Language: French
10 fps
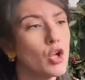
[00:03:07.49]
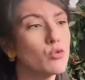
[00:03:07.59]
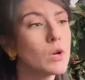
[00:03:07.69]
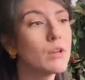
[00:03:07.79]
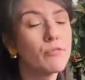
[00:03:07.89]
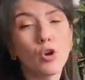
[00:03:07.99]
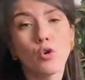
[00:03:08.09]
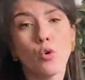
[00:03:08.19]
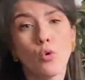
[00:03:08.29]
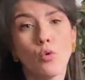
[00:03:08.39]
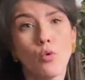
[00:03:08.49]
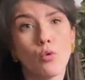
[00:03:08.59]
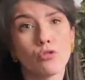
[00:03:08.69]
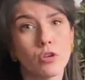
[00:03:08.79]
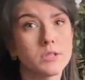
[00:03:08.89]
Donc les vlogs
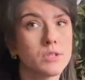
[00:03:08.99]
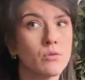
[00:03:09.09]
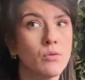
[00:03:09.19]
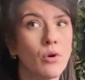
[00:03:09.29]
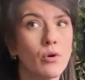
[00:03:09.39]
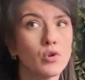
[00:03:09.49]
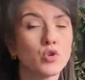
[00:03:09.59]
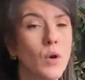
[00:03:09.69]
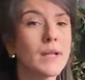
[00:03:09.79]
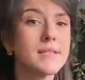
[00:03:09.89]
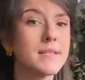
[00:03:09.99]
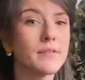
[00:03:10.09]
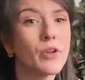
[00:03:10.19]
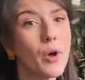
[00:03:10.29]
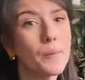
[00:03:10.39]
sortiront euh, le soir à
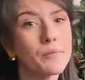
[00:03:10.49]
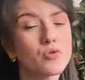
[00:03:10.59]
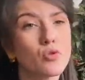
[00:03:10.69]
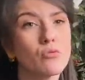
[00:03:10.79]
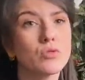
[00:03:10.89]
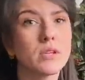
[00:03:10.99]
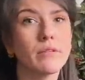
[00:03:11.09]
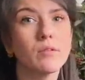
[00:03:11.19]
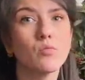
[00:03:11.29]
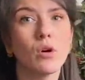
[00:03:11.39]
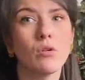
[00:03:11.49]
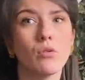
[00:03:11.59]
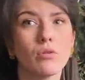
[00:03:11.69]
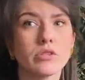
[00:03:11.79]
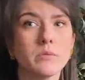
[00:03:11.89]
17h, puisque vous le savez, moi
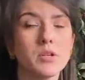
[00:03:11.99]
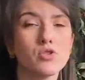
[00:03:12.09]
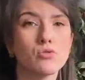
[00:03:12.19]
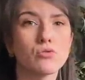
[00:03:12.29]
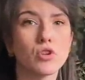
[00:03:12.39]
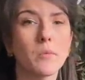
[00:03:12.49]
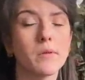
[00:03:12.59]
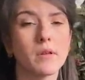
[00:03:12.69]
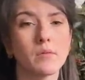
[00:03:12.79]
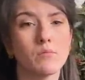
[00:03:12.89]
euh, en semaine je sors mes,